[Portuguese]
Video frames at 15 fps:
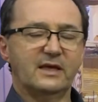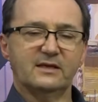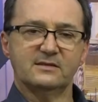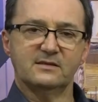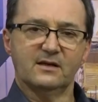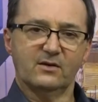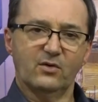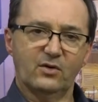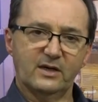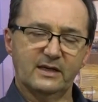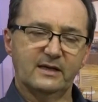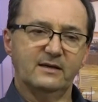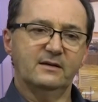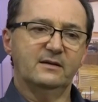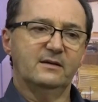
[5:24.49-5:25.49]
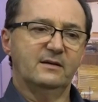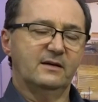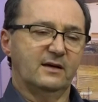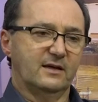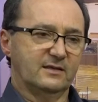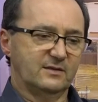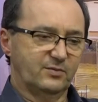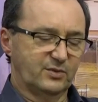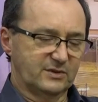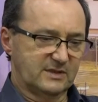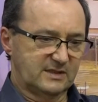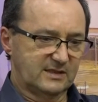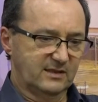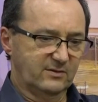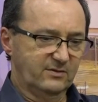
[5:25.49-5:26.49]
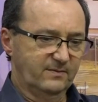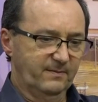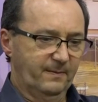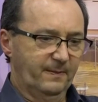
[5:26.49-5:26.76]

testes agora à disposição